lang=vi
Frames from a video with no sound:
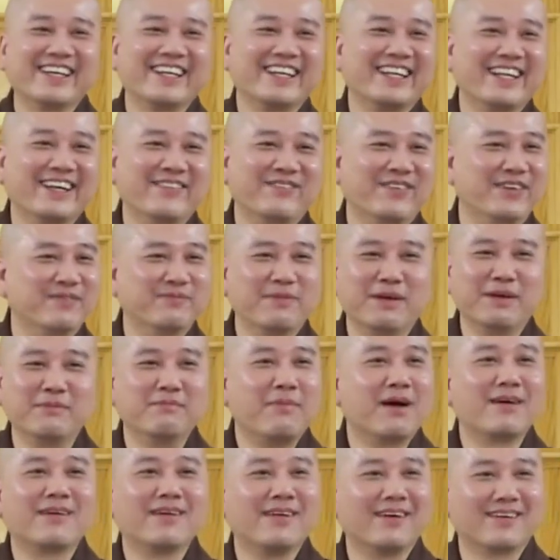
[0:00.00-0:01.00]
Là mình bị
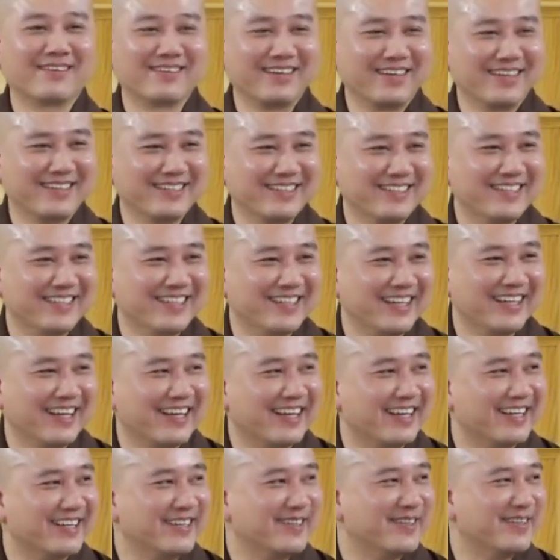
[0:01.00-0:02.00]
mất lực rồi.
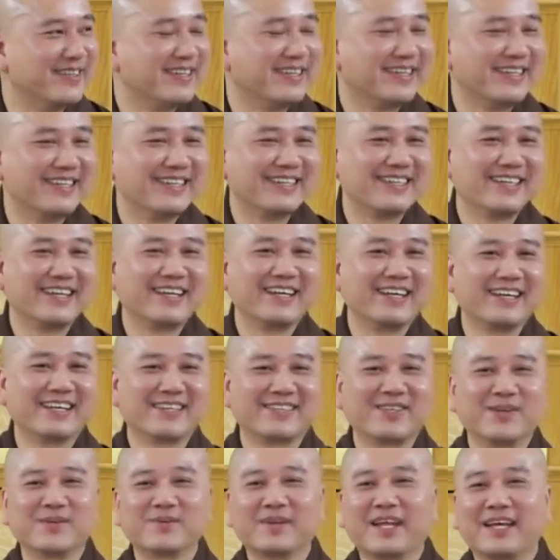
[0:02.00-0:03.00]
À,
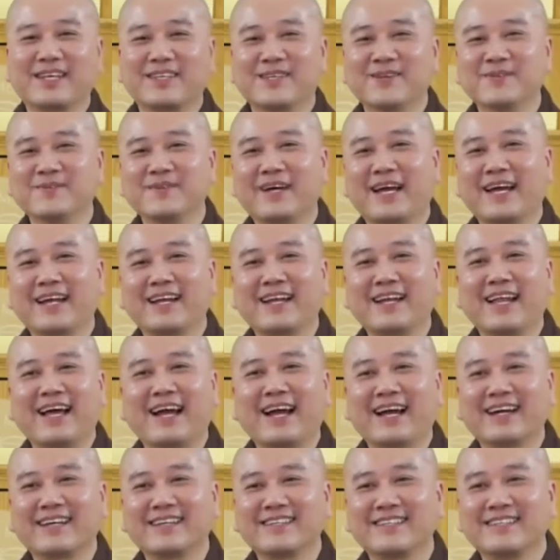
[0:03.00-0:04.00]
chúc đại chúng an
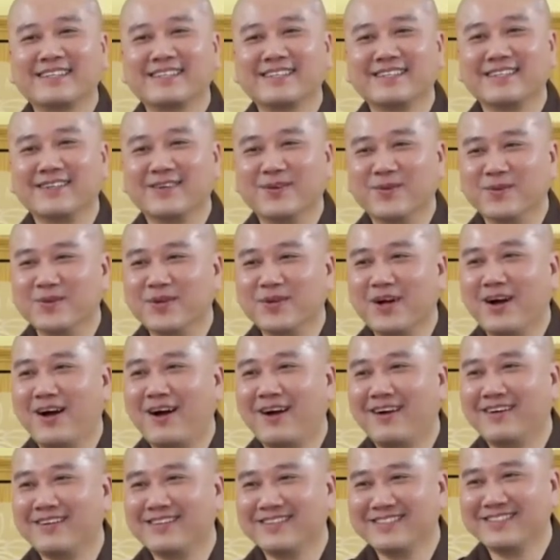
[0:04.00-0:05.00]
lạc, ngủ ngon.